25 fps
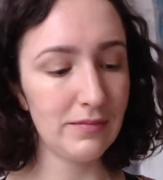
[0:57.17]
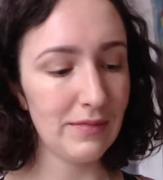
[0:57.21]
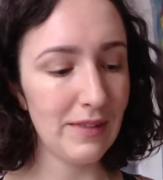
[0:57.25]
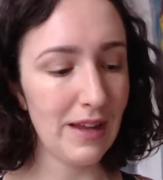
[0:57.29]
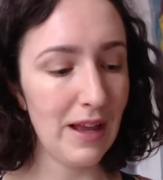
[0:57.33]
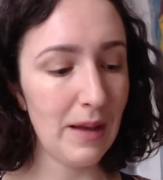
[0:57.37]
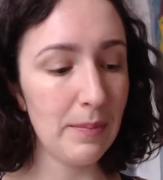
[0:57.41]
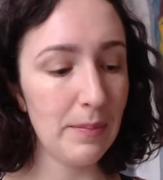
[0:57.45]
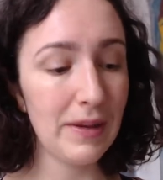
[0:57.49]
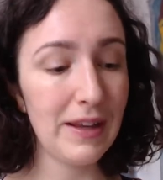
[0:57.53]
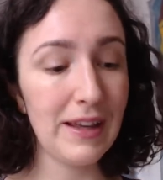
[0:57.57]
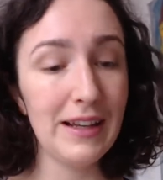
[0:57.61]

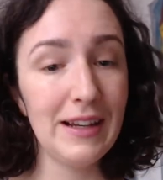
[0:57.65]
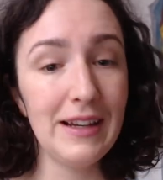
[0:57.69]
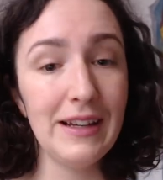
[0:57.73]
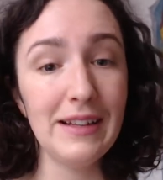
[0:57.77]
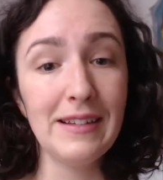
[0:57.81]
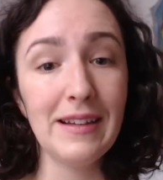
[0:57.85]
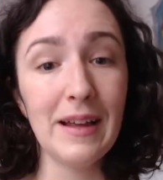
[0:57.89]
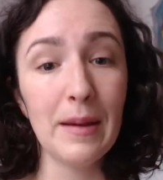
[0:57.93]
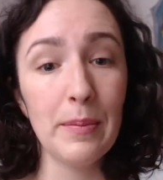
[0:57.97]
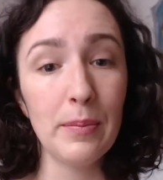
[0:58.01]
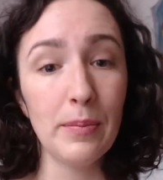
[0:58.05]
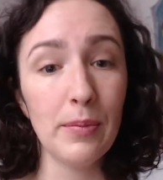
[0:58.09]
après
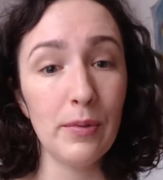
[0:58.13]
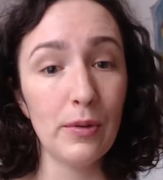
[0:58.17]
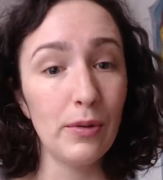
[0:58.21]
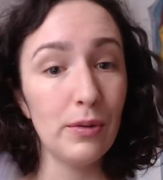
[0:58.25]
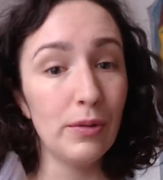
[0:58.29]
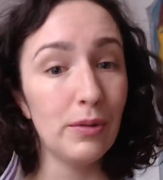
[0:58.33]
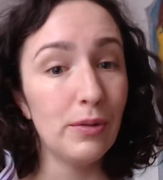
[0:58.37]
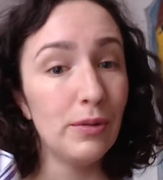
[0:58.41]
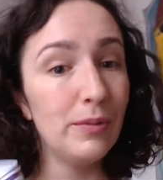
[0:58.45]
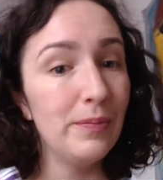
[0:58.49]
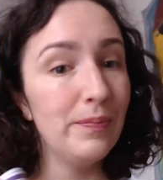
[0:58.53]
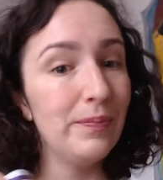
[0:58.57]
l'étape euh,
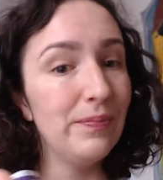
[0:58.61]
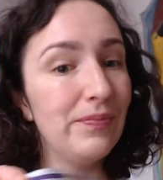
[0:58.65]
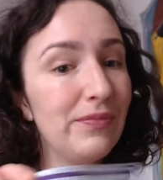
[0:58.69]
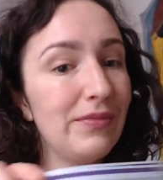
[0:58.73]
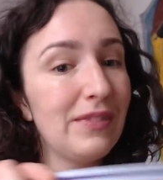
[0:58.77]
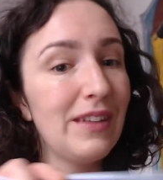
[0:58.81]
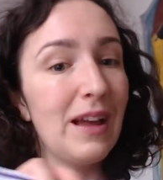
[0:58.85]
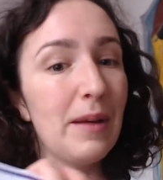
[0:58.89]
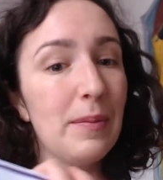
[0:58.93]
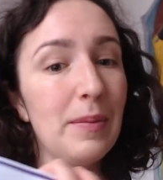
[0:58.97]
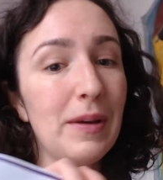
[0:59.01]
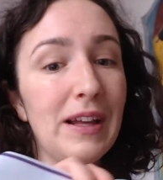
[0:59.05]

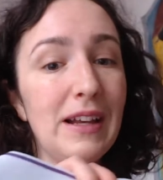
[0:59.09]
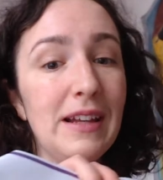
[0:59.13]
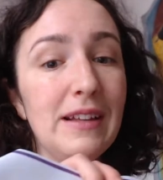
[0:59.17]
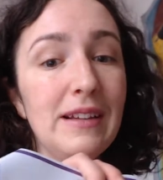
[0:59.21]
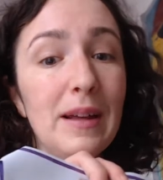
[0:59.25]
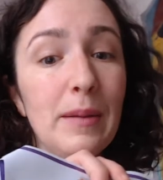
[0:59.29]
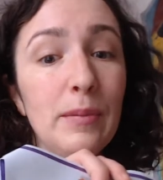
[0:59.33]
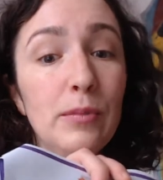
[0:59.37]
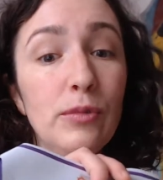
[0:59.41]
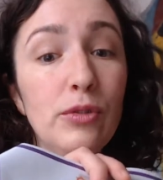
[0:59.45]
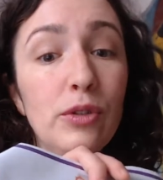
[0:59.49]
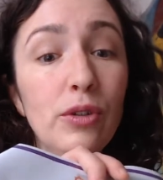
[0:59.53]
après
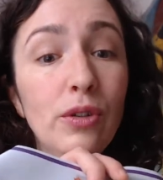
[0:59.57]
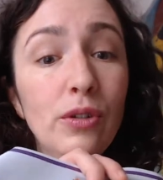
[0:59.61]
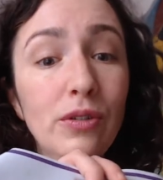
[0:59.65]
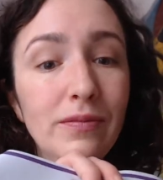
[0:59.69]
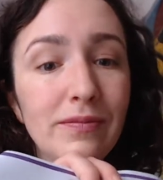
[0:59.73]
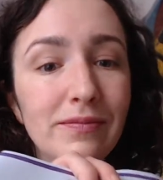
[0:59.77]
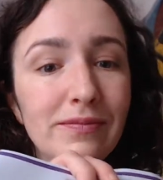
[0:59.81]
l'étape 2